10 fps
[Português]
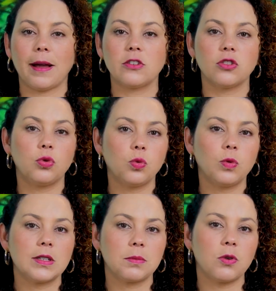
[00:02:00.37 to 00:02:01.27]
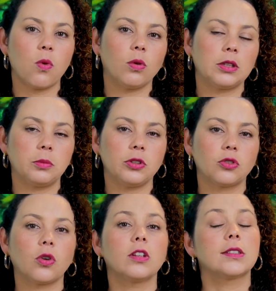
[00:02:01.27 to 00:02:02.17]
mais de 2 mil
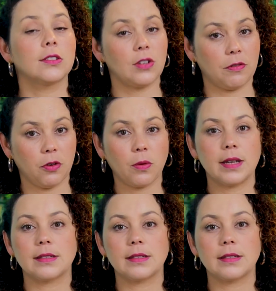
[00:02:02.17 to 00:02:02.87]
contribuições já foram